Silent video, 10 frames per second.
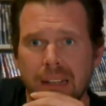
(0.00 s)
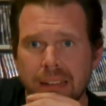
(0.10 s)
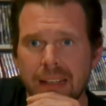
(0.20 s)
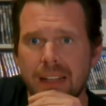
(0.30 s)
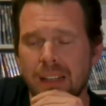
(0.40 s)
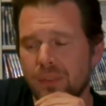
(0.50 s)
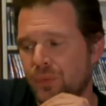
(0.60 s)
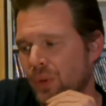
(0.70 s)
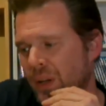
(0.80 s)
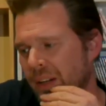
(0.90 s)
ja
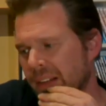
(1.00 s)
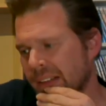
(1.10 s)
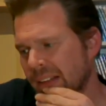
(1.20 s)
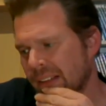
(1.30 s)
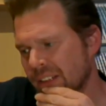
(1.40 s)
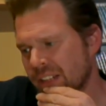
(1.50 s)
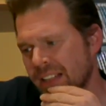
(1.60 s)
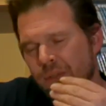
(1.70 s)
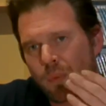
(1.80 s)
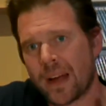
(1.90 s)
von äh,
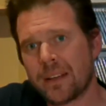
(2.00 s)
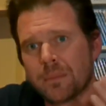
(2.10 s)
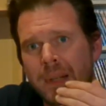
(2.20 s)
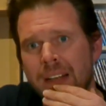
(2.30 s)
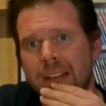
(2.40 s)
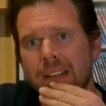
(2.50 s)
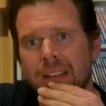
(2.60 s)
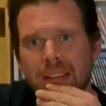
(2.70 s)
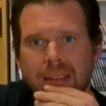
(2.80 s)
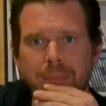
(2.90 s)
Jason Reitman
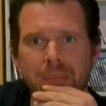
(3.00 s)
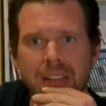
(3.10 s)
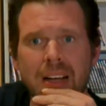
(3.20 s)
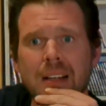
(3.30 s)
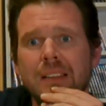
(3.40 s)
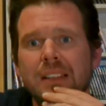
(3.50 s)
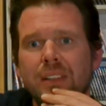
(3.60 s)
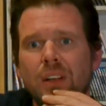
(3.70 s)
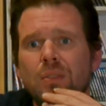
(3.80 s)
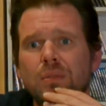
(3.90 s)
ähm, ja
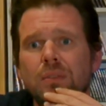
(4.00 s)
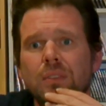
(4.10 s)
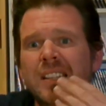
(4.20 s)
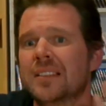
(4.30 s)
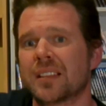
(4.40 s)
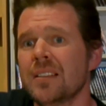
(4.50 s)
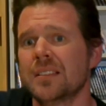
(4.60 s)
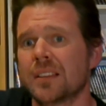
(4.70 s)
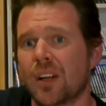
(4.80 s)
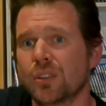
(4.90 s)
den, no den
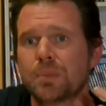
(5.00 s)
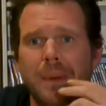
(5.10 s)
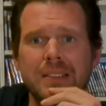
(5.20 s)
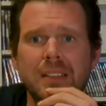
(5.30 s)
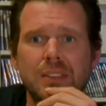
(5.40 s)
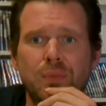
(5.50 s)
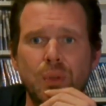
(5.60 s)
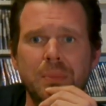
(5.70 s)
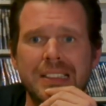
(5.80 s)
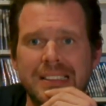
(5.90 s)
dritten
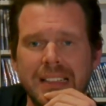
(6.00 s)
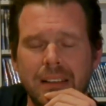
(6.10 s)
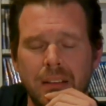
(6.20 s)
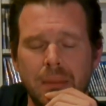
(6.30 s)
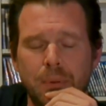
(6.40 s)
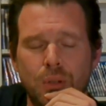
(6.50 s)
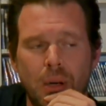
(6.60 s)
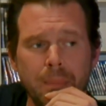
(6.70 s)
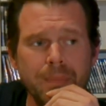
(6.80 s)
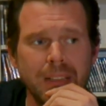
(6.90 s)
Ghostbusters-Film äh,
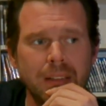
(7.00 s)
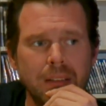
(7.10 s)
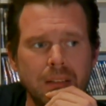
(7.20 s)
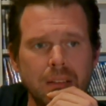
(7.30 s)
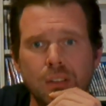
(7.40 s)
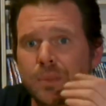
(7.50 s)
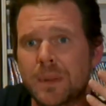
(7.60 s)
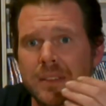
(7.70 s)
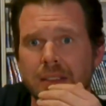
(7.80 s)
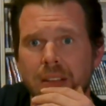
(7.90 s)
bekommen, äh,
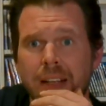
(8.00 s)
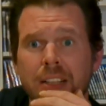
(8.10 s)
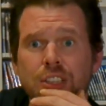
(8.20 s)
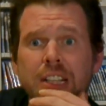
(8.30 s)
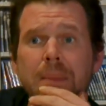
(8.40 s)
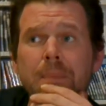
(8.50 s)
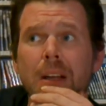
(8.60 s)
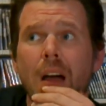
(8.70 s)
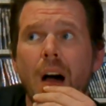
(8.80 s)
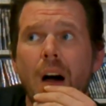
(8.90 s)
Ghostbusters Legacy.
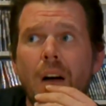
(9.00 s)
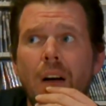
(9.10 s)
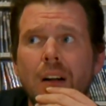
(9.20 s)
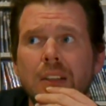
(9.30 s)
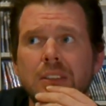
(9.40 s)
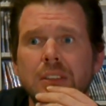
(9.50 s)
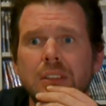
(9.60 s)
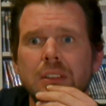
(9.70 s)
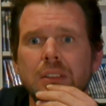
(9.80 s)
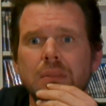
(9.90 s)
Und
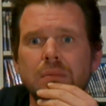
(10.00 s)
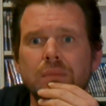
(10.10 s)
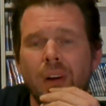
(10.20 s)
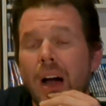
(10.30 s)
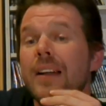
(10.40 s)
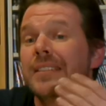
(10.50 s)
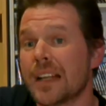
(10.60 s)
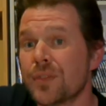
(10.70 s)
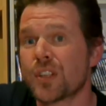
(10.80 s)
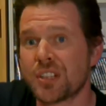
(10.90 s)
äh, war
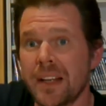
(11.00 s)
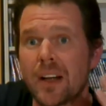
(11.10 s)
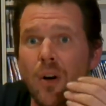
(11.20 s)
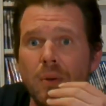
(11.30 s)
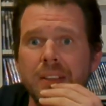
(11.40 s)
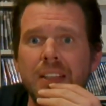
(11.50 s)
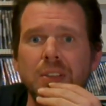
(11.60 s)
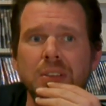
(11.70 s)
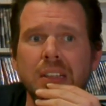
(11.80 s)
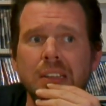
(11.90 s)
selbstverständlich auch im
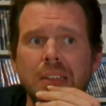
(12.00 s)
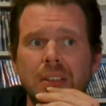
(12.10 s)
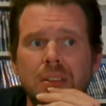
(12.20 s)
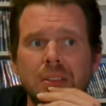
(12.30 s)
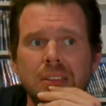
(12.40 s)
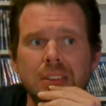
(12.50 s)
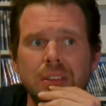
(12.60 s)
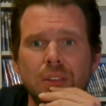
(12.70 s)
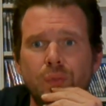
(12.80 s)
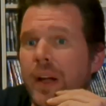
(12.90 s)
Kino drin und
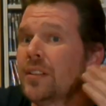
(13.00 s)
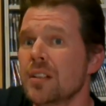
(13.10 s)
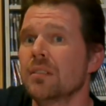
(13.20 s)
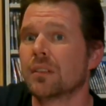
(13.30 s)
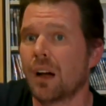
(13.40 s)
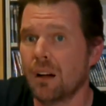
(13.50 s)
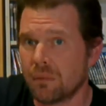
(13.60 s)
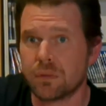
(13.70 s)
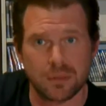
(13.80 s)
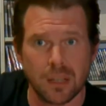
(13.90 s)
äh, fand den
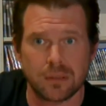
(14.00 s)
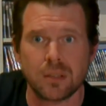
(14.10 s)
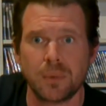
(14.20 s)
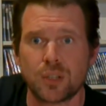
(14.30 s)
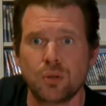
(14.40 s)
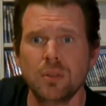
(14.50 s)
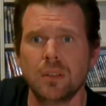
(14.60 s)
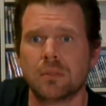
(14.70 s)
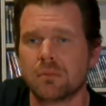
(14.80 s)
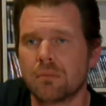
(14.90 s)
ach, ja, ziemlich
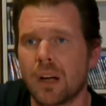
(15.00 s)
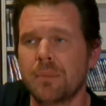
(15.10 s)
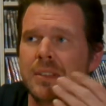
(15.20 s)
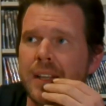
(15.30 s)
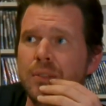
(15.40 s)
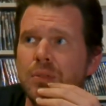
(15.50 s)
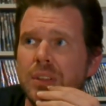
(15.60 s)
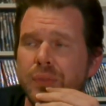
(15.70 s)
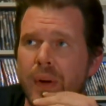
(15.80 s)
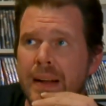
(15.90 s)
cool. Hat mir sehr gut
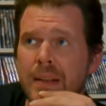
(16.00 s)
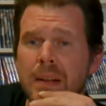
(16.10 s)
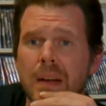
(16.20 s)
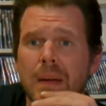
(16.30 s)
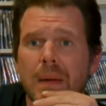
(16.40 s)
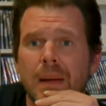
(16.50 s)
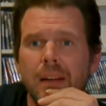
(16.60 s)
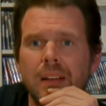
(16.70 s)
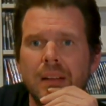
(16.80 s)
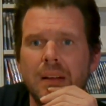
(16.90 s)
gefallen.
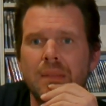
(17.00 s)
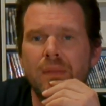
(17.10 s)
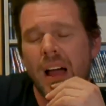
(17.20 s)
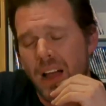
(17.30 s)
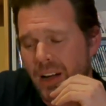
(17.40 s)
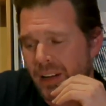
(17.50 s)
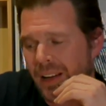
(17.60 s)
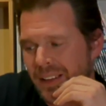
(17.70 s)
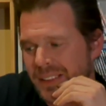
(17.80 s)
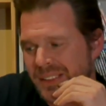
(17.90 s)
Ähm, war
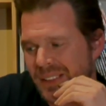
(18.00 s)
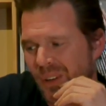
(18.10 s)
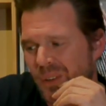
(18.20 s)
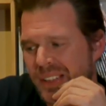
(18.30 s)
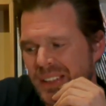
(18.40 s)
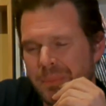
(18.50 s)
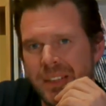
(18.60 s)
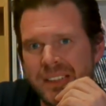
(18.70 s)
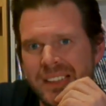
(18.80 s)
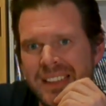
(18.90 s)
alles ja auch hier
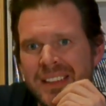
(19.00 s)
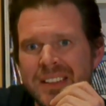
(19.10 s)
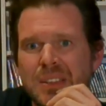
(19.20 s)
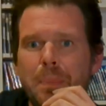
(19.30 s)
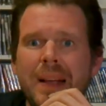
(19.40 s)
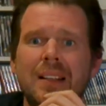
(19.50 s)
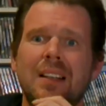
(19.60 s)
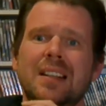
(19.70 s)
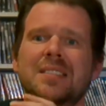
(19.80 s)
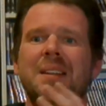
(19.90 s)
mit Egan
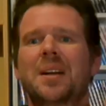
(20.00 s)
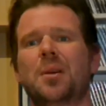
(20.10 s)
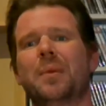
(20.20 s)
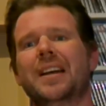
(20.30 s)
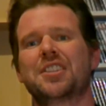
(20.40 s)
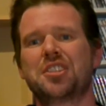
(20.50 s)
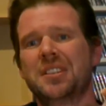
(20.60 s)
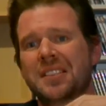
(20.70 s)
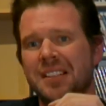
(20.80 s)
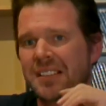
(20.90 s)
Spengler, dass er dann nochmal
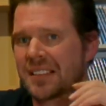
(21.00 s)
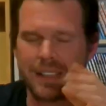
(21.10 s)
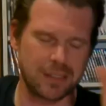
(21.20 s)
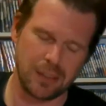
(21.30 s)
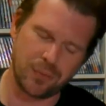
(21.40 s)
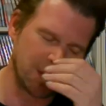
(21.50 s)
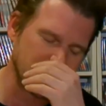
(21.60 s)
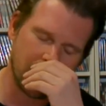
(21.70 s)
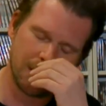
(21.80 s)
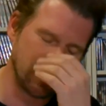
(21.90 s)
erschienen ist als Geist. Ich
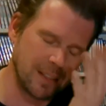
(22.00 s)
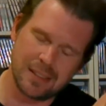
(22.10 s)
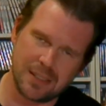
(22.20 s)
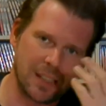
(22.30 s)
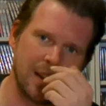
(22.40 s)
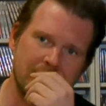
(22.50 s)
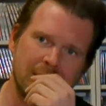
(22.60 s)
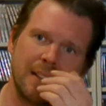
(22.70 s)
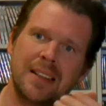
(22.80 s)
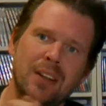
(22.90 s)
fand's, es,
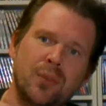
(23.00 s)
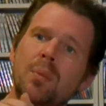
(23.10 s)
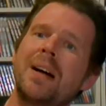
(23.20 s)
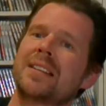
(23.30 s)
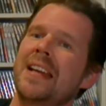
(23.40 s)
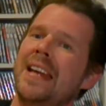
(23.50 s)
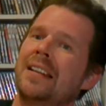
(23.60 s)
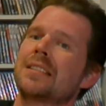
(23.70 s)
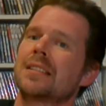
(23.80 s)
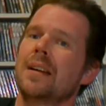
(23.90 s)
es, der Film hatte
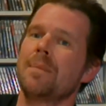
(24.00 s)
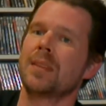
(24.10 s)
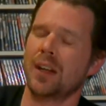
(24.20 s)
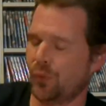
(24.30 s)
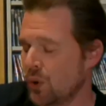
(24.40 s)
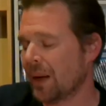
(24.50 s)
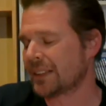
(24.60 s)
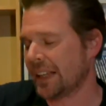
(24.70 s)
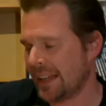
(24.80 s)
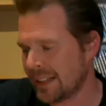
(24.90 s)
Herz der Film
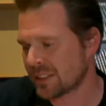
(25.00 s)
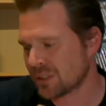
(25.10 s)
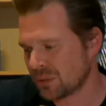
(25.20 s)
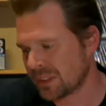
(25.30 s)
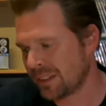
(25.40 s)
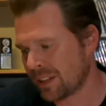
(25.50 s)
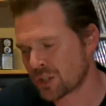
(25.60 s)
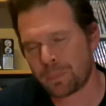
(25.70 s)
hatte Herz und der war